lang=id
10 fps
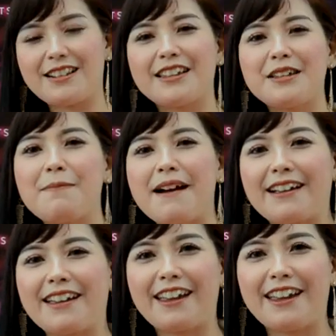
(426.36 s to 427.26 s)
lagi
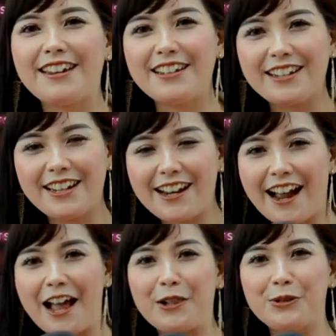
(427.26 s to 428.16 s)
pakai ini nih
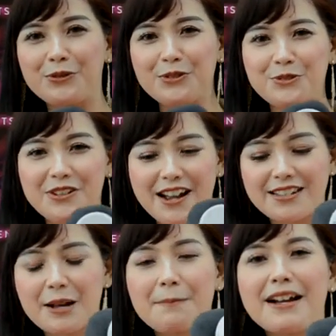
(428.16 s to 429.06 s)
kalung juga
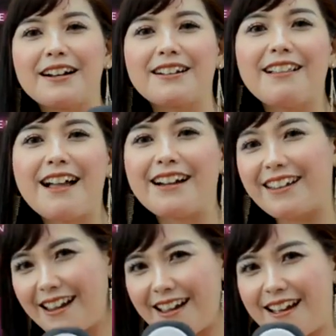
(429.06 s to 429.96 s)
sama
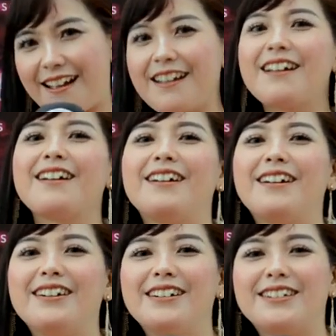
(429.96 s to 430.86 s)
gelangnya
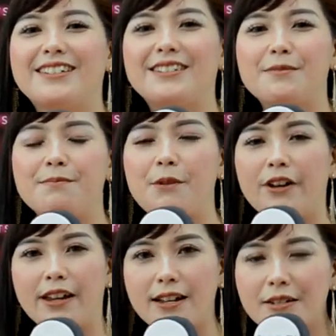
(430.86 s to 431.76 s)
um,
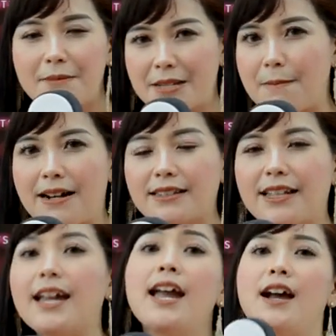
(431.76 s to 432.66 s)
pokoknya the best banget
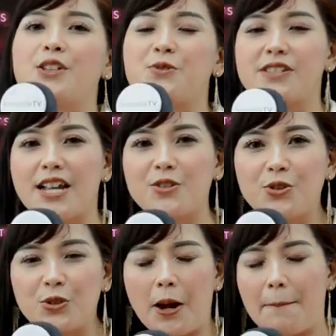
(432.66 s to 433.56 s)
deh sukses
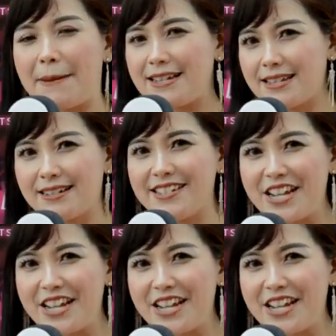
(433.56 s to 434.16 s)
untuk fashion